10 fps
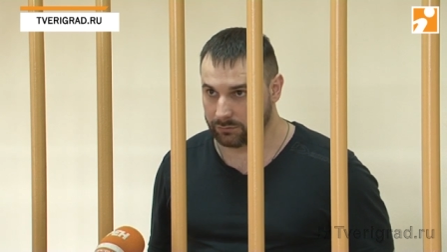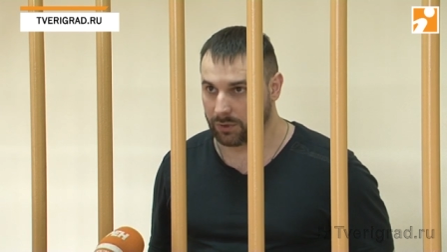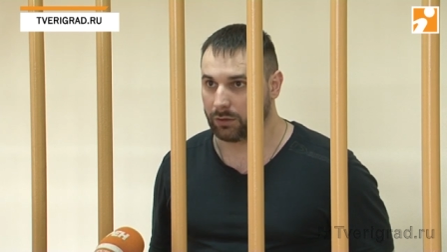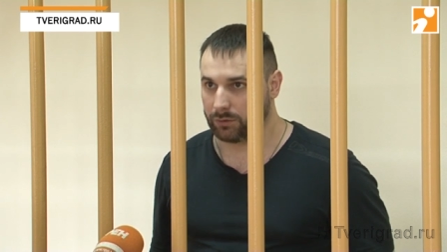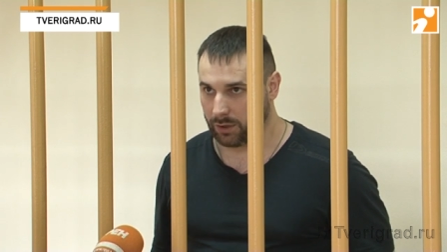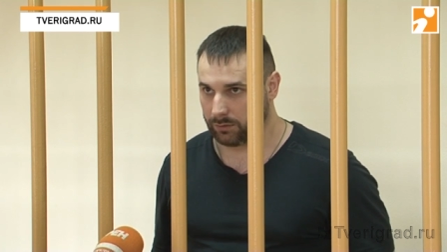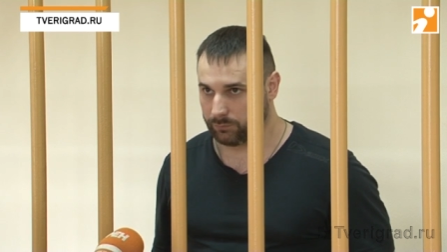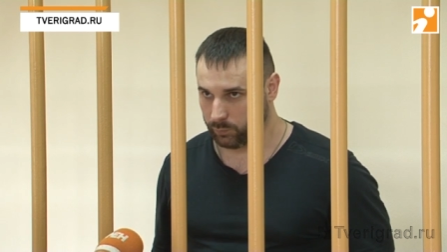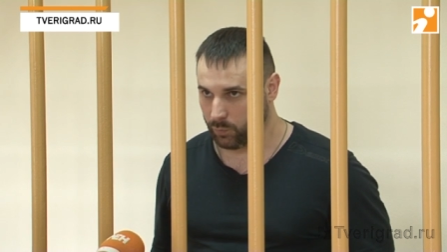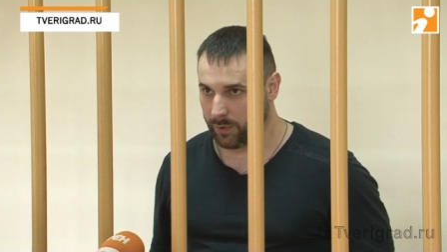как дали
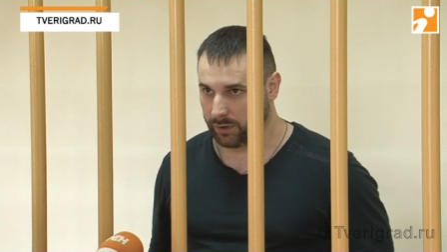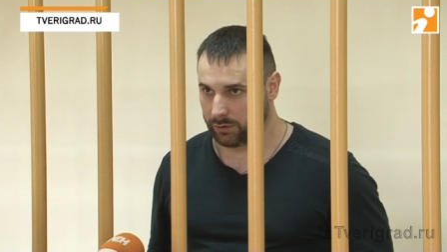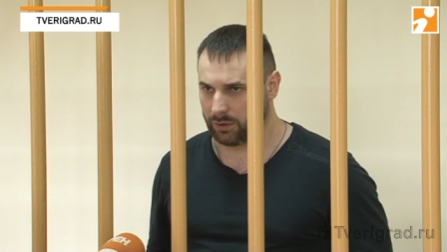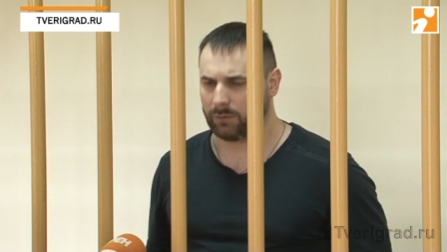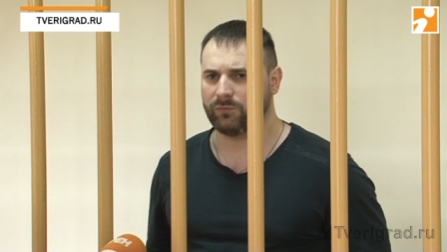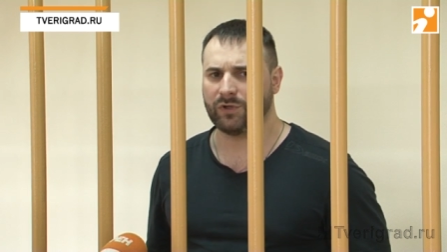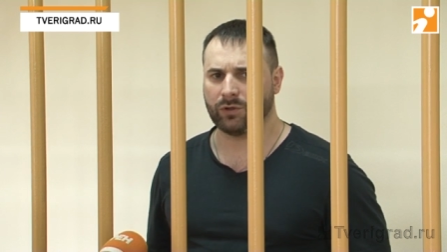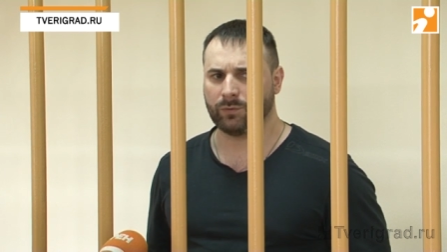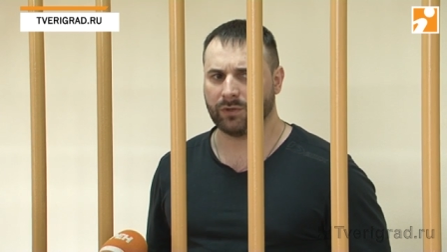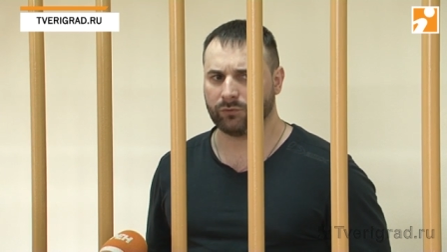бумаги, да,
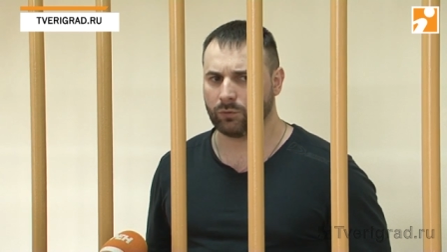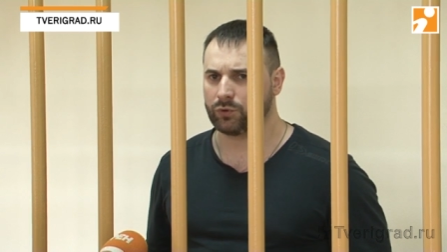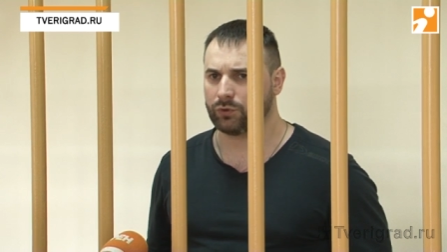обвиняют меня в том,